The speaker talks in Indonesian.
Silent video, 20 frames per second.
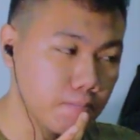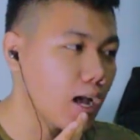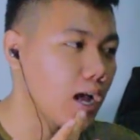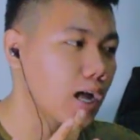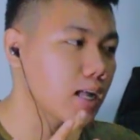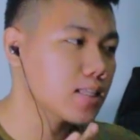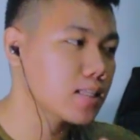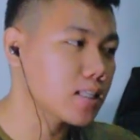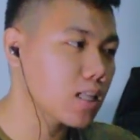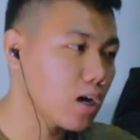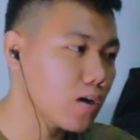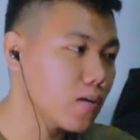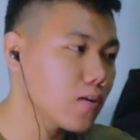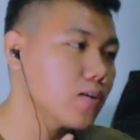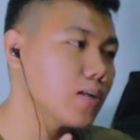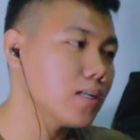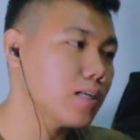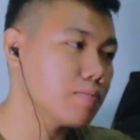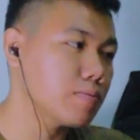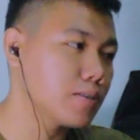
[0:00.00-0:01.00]
atau
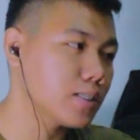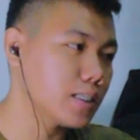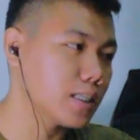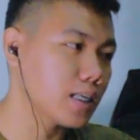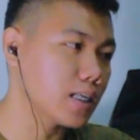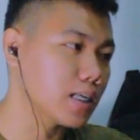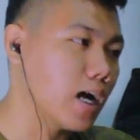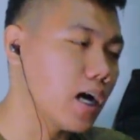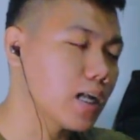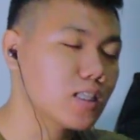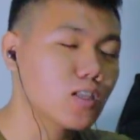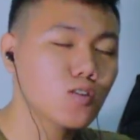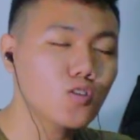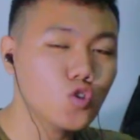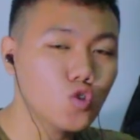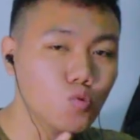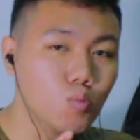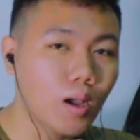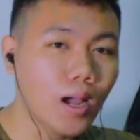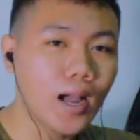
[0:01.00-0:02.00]
lipstick atau
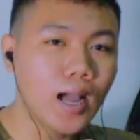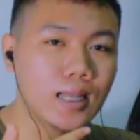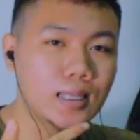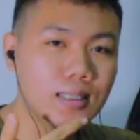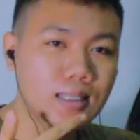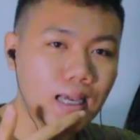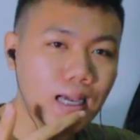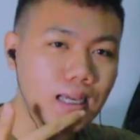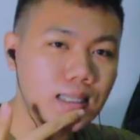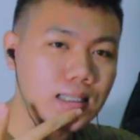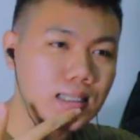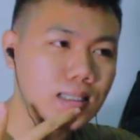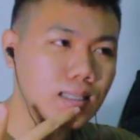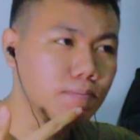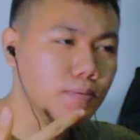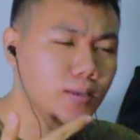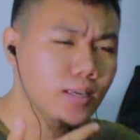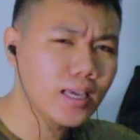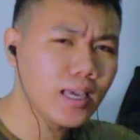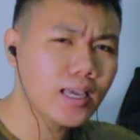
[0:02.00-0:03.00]
cuma ngaca aja
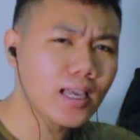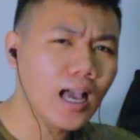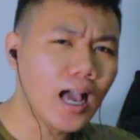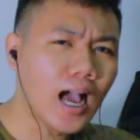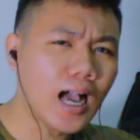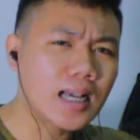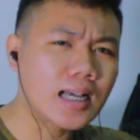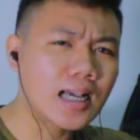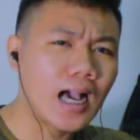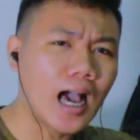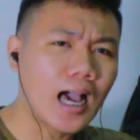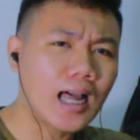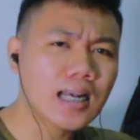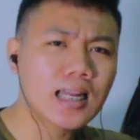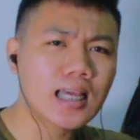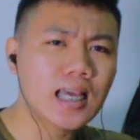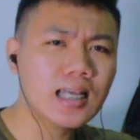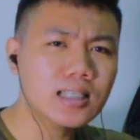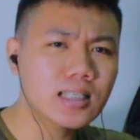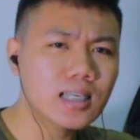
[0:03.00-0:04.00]
tapi kayak agak
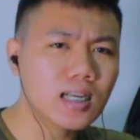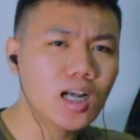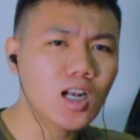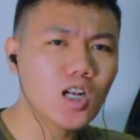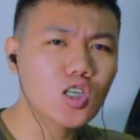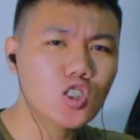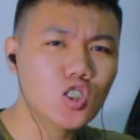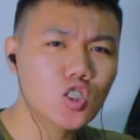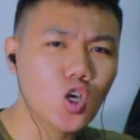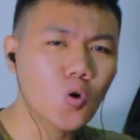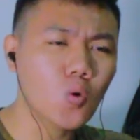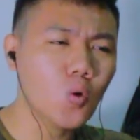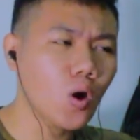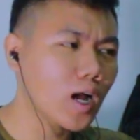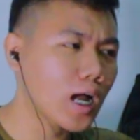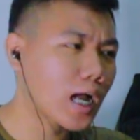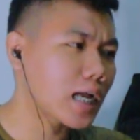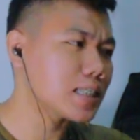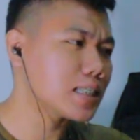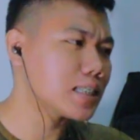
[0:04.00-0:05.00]
aneh aja kalau
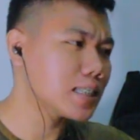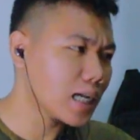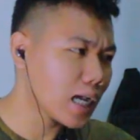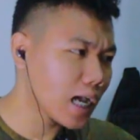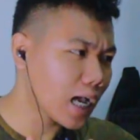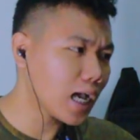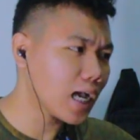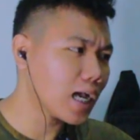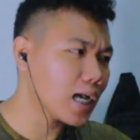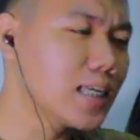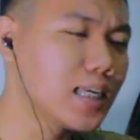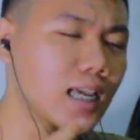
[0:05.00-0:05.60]
cowok ngaca